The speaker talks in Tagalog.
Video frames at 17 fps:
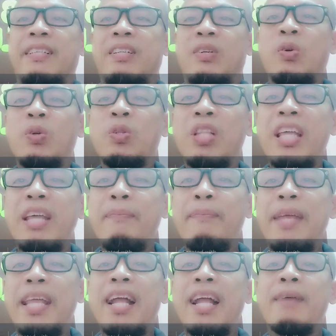Kundi
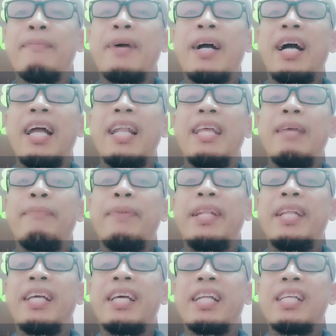bilang mga alipin
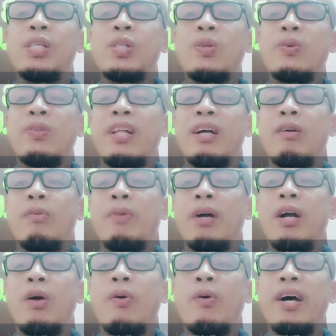ni Kristo na
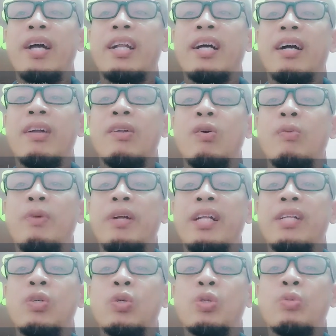gumagawa ng kalooban
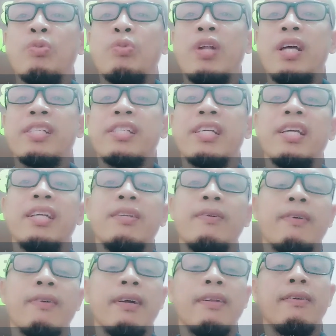ng Diyos mula sa
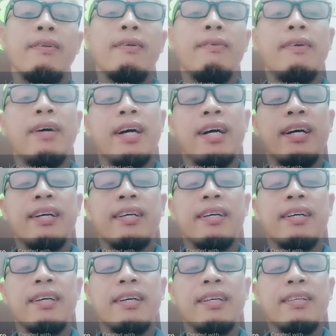inyong kaluluwa.
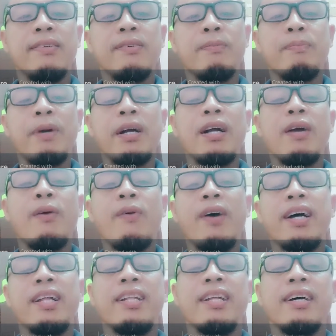Yung
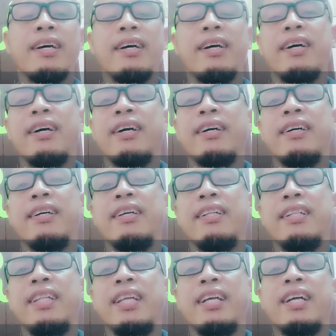paggawa na
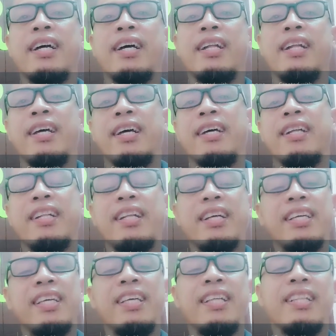hindi ka
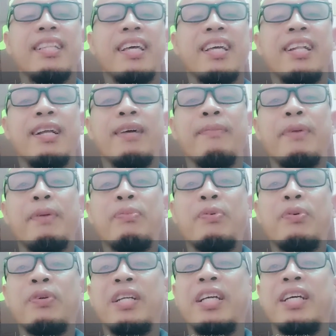naghihintay ng
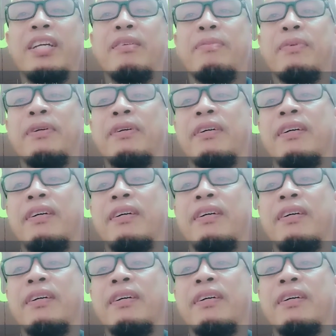papuri. Ano po?